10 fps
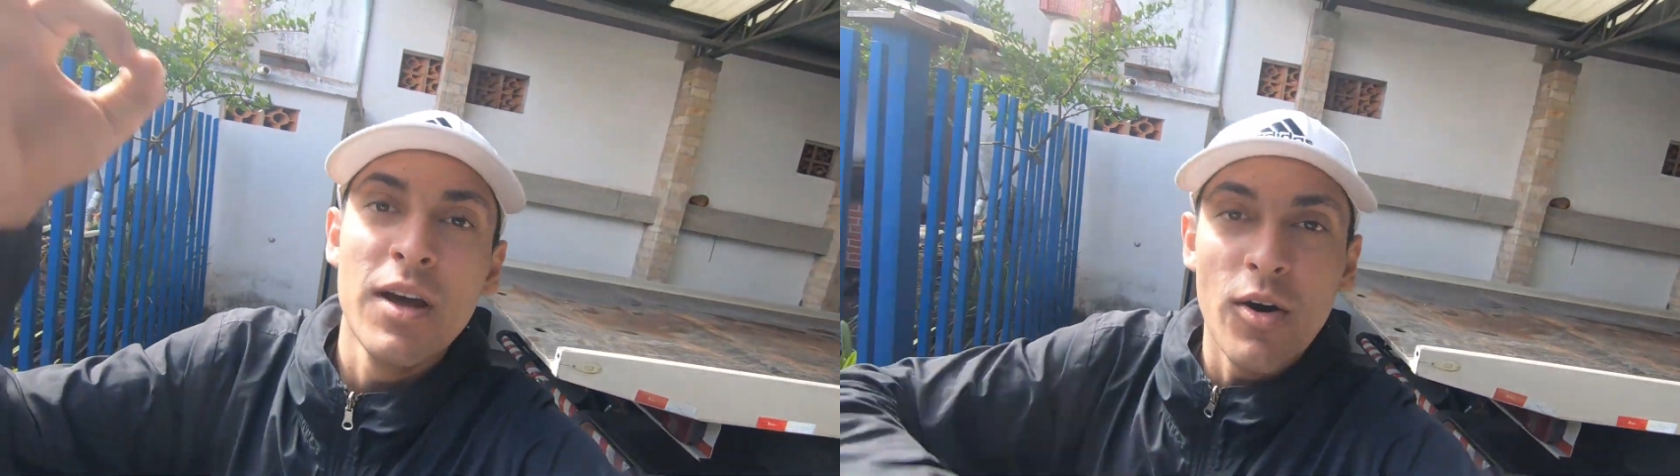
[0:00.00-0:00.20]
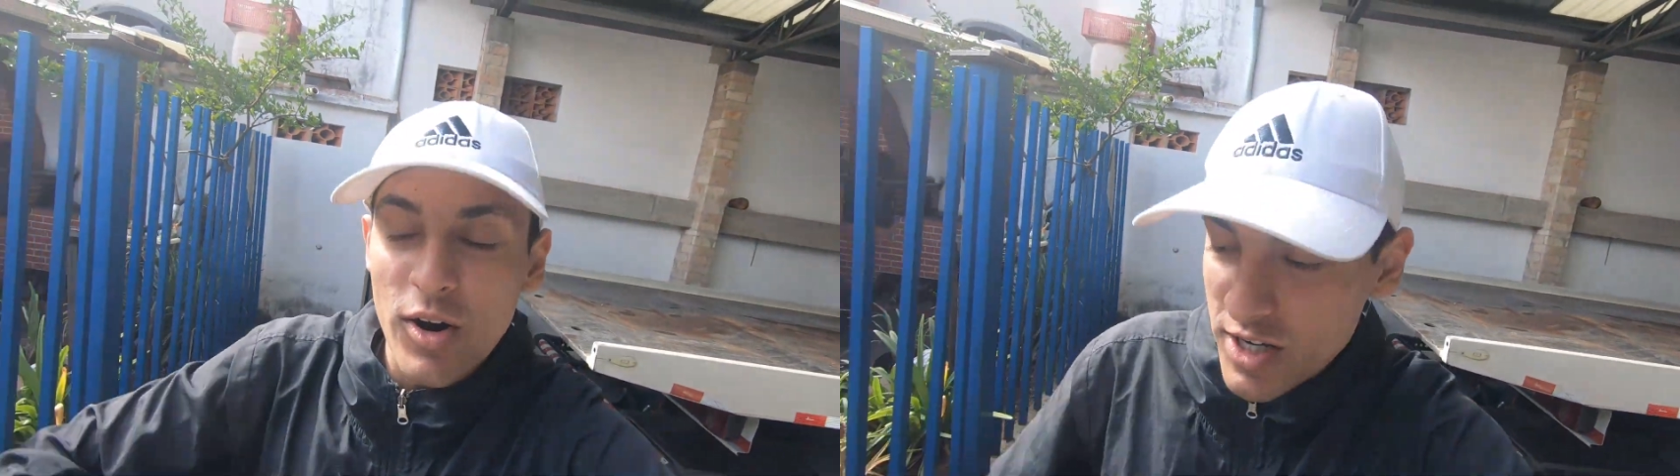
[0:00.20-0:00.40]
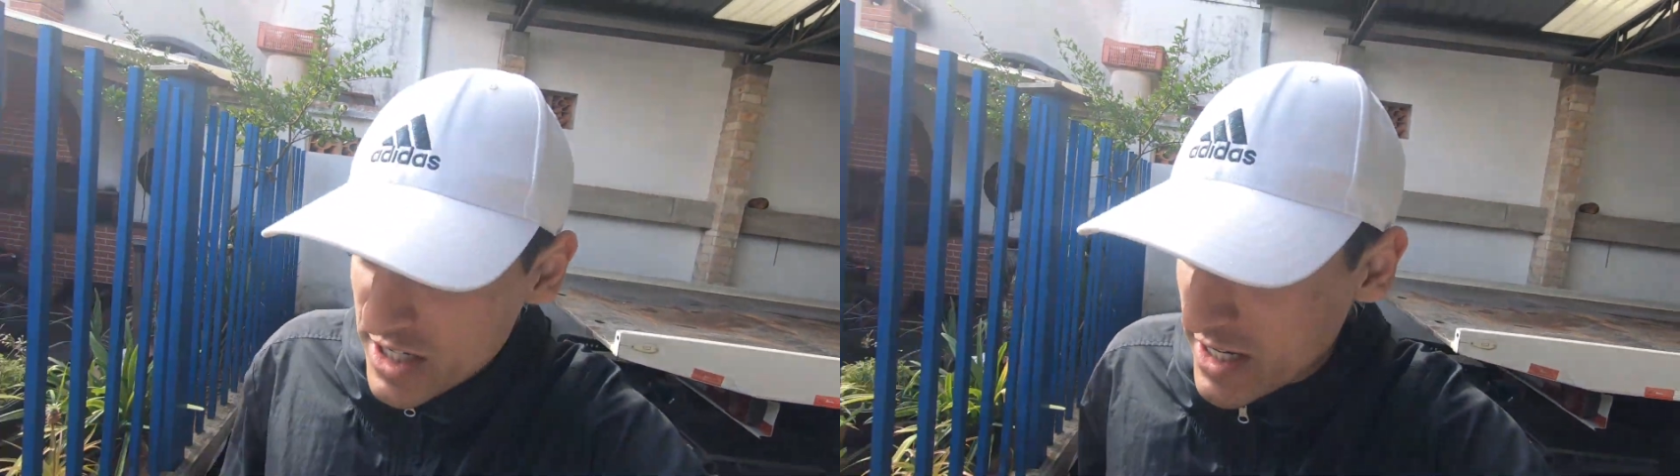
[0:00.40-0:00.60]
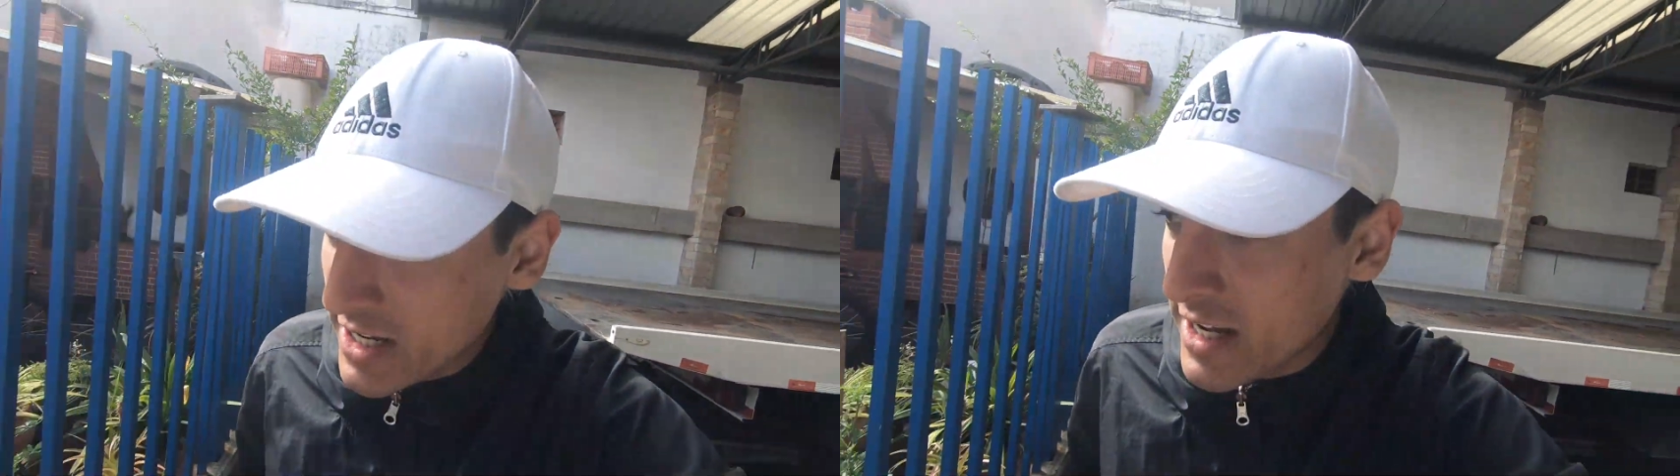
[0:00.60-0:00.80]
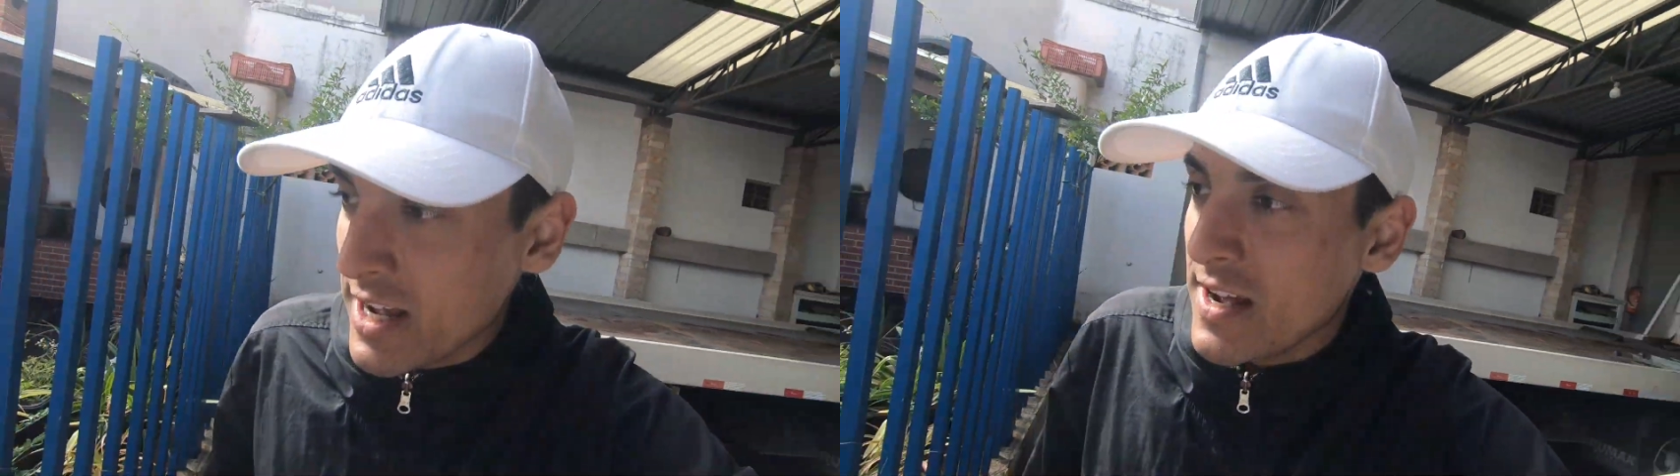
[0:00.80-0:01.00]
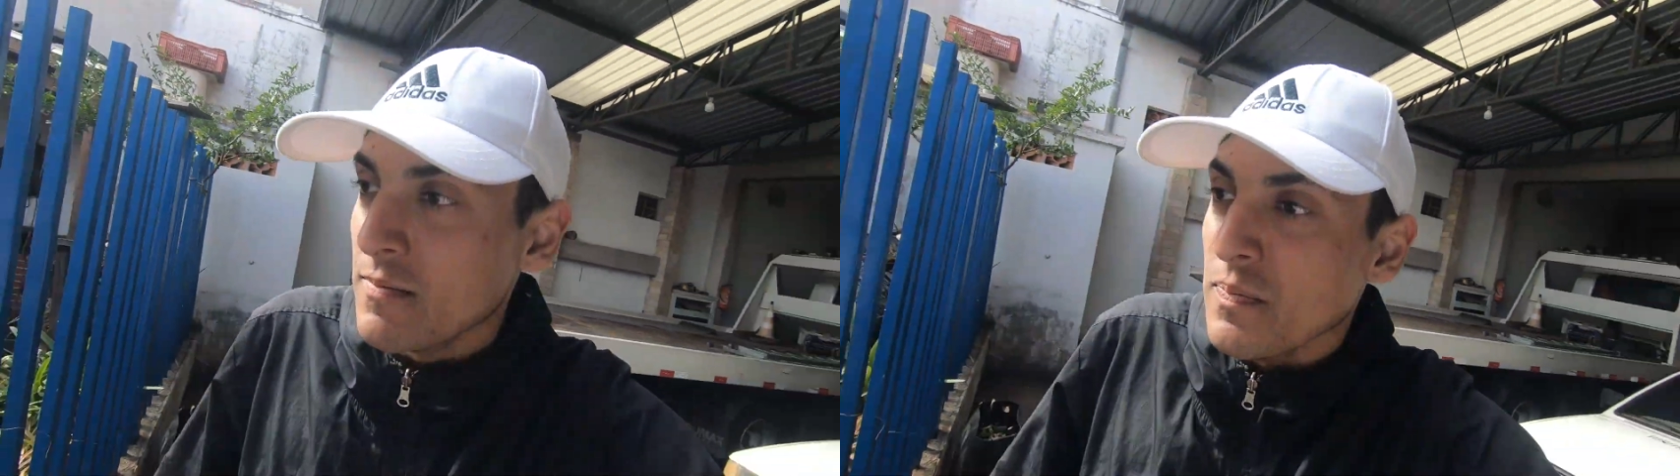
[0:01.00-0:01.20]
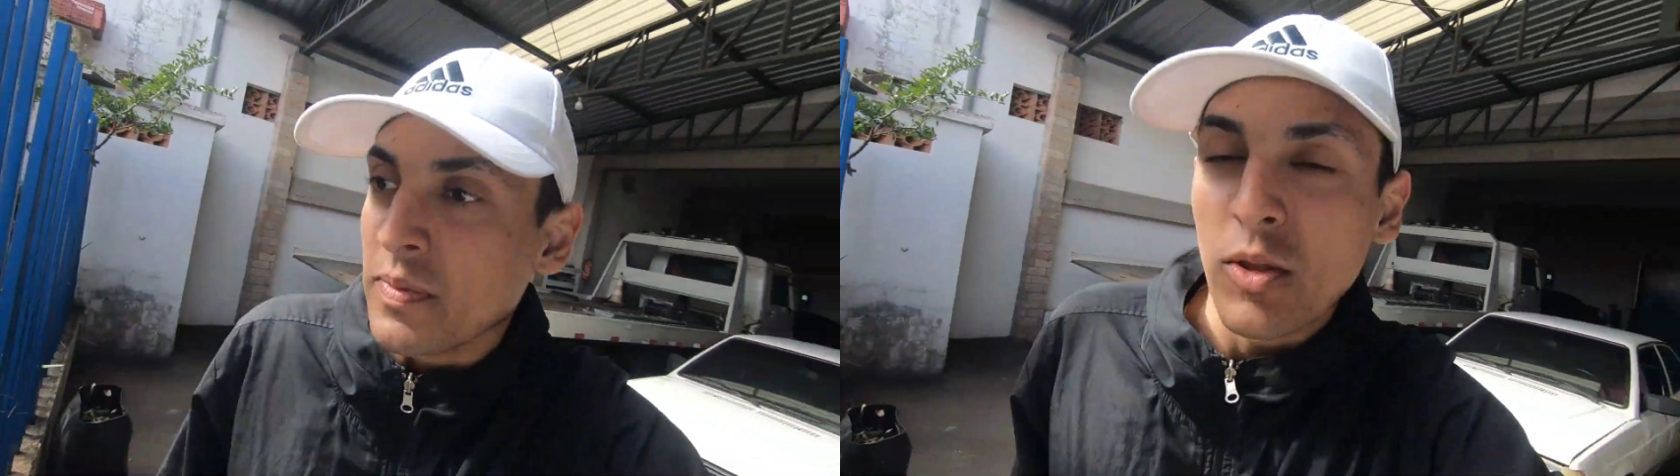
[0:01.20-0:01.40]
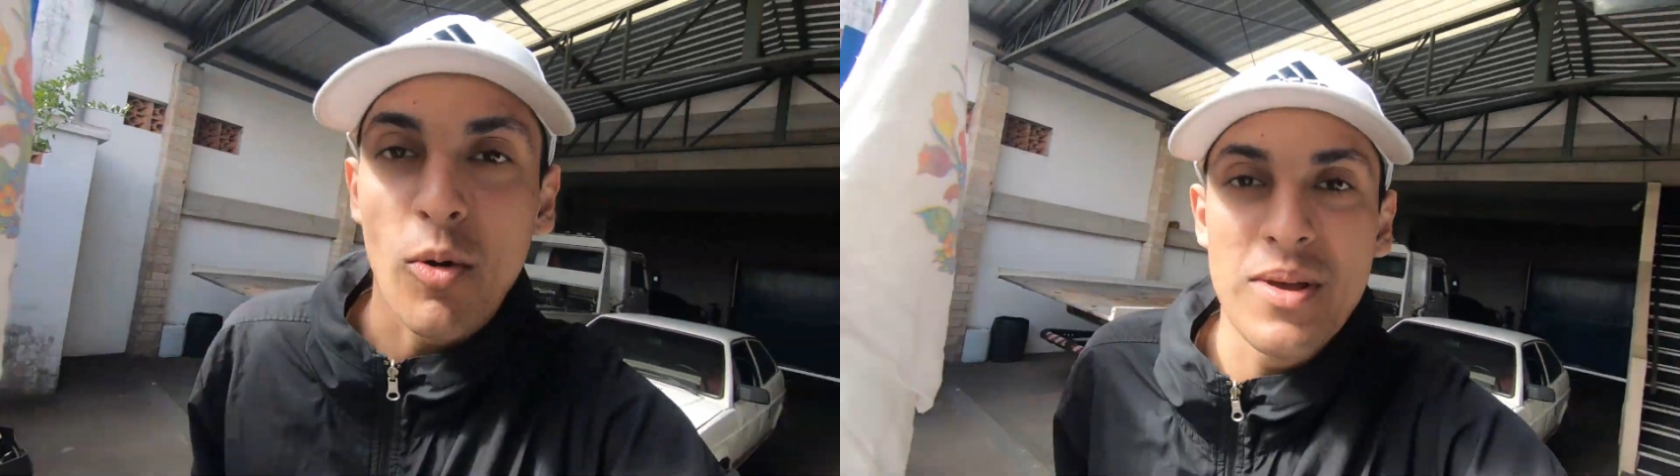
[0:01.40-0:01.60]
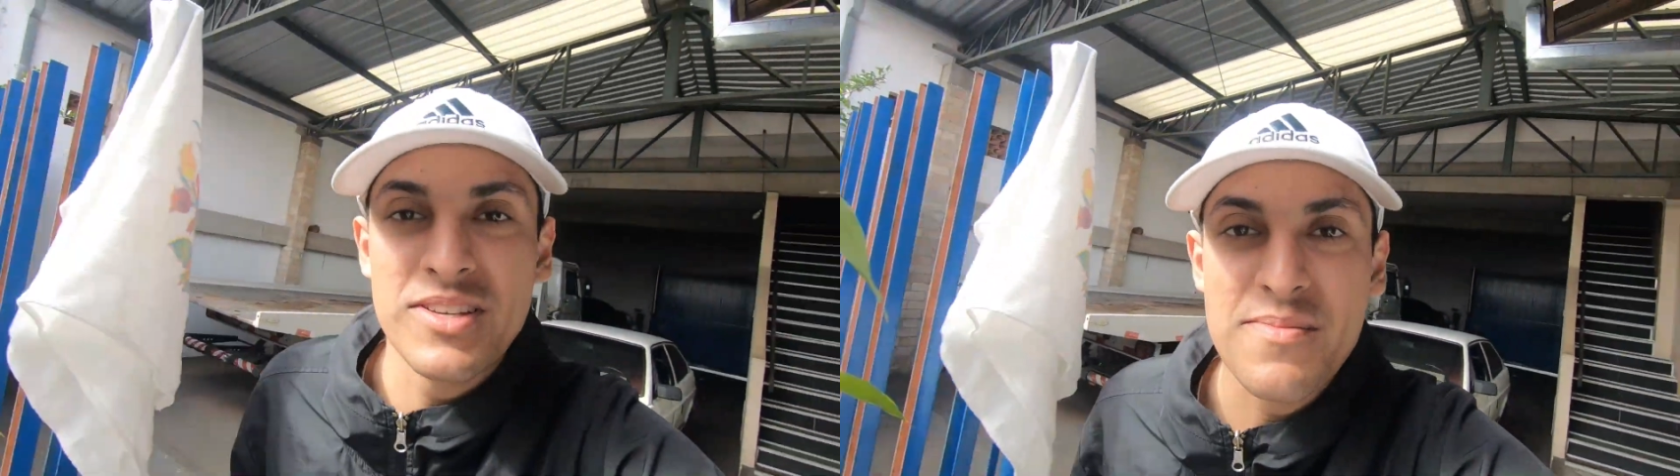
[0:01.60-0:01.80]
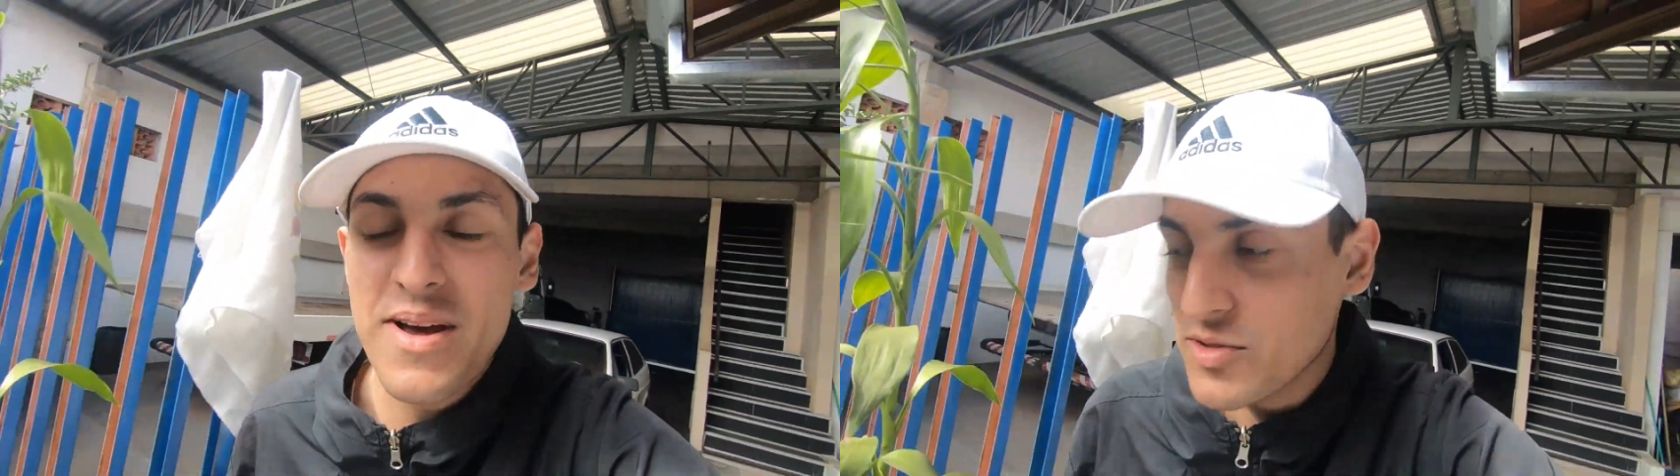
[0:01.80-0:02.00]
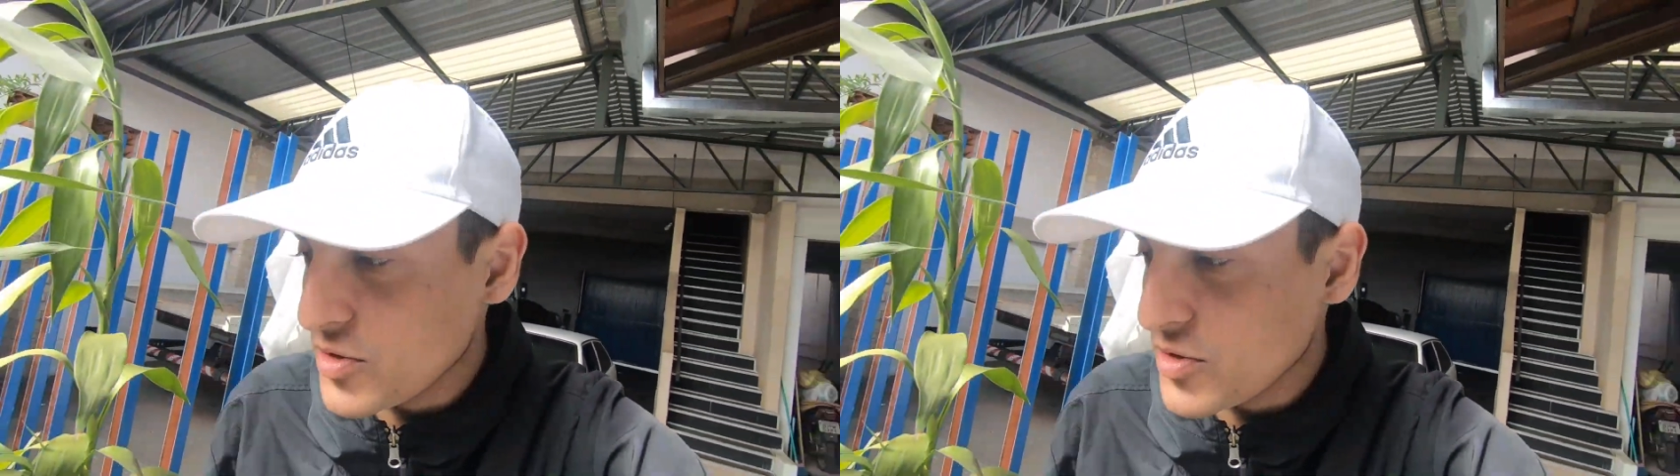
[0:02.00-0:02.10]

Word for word: Hoje Tô começando mais um